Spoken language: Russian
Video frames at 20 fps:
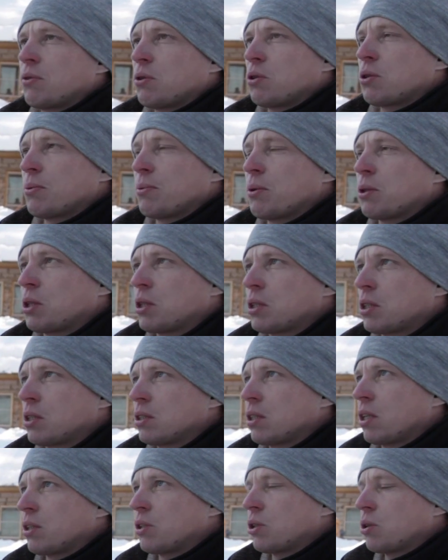тоже можно
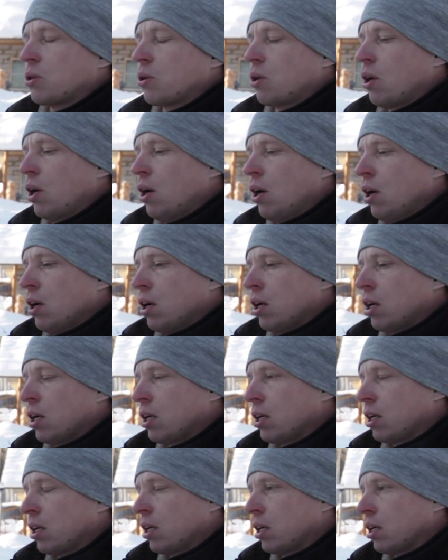сказать, что
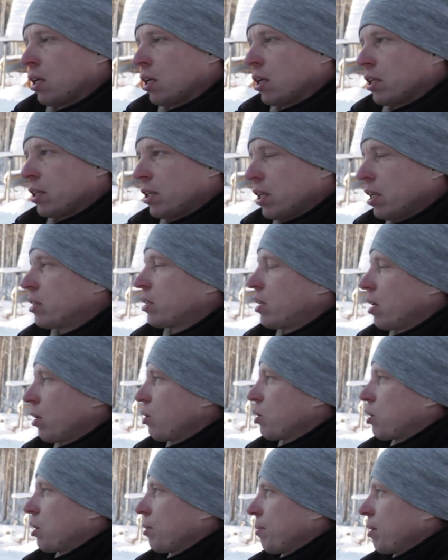а, есть
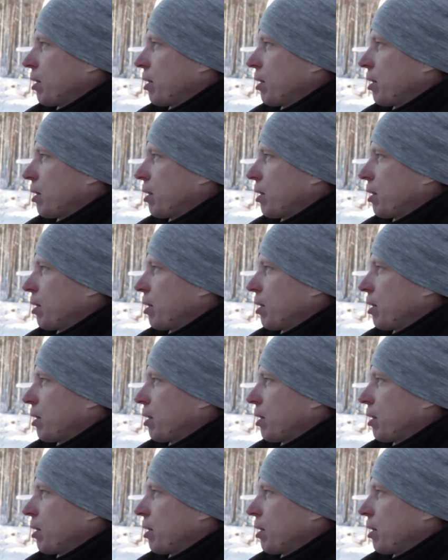хорошие